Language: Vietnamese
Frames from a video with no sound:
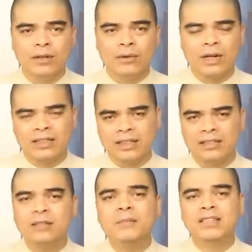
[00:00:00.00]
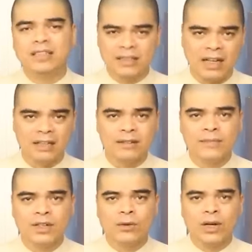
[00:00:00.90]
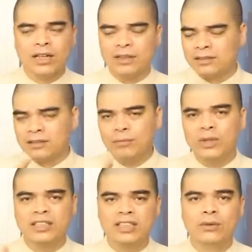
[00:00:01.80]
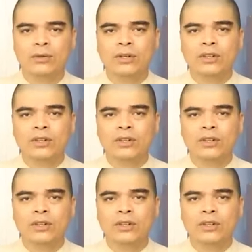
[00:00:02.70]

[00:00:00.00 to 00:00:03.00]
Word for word: hoặc là gì trước 10 giờ sáng hoặc là trong buổi chiều.